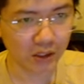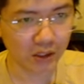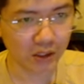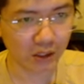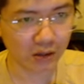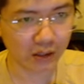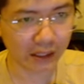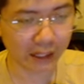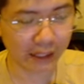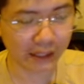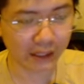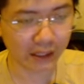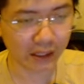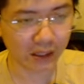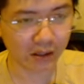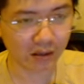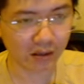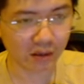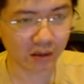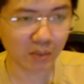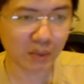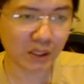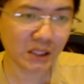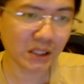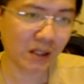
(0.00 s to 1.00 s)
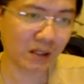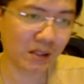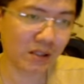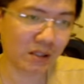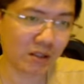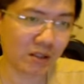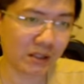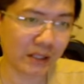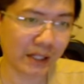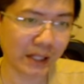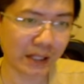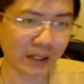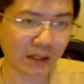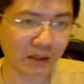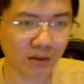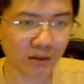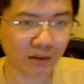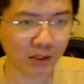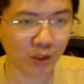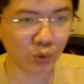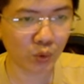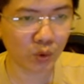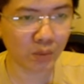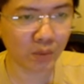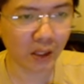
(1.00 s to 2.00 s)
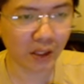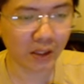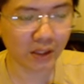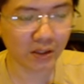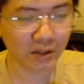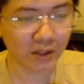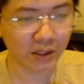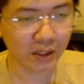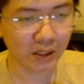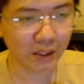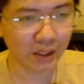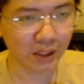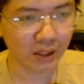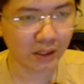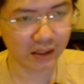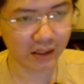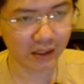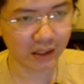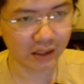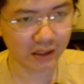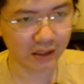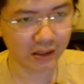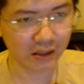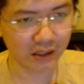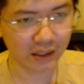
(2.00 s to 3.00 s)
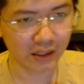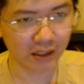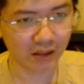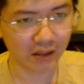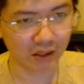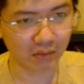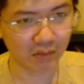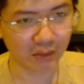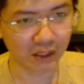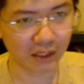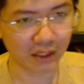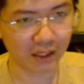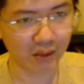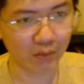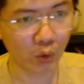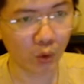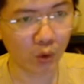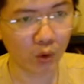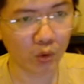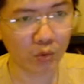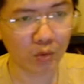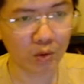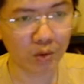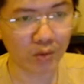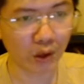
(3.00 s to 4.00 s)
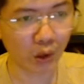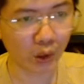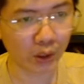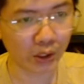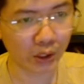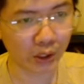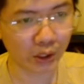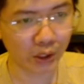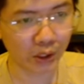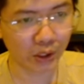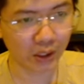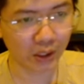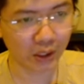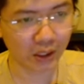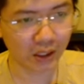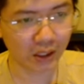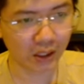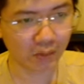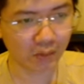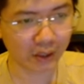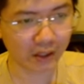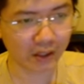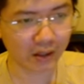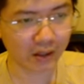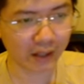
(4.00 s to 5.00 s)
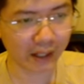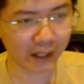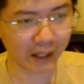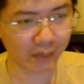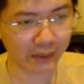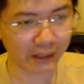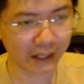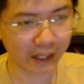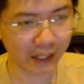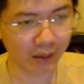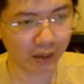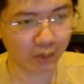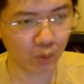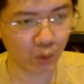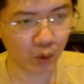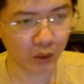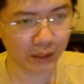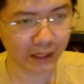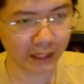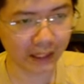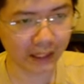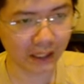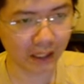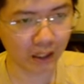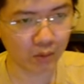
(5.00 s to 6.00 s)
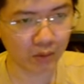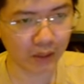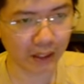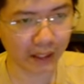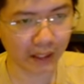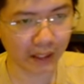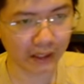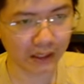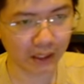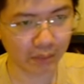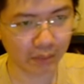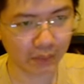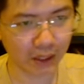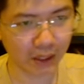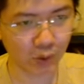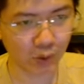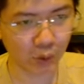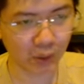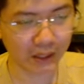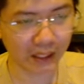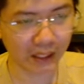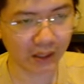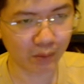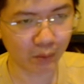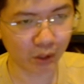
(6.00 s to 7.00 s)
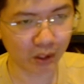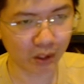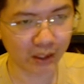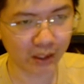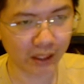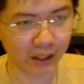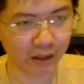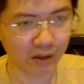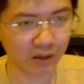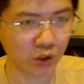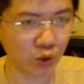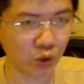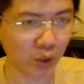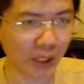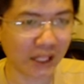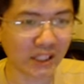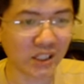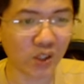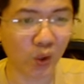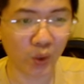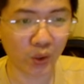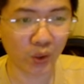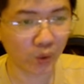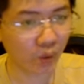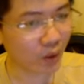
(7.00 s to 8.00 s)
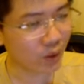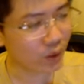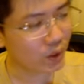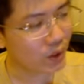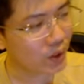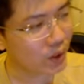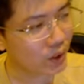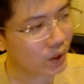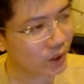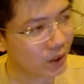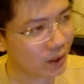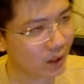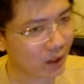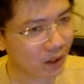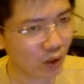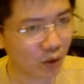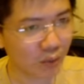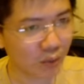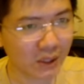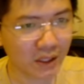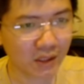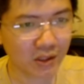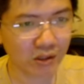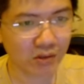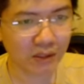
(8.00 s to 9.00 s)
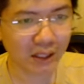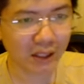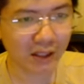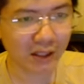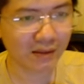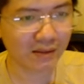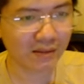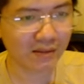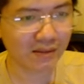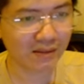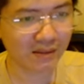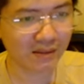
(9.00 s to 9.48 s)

chững lại này đến bây giờ thì nó lại tích lũy mới rồi như cái thời điểm này thì mua cũng không ngon nhưng mà những ai mà đã mua thành công cái nhịp tích lũy này thì mọi người đã chốt lãi rồi đúng không thế thôi bây giờ chúng ta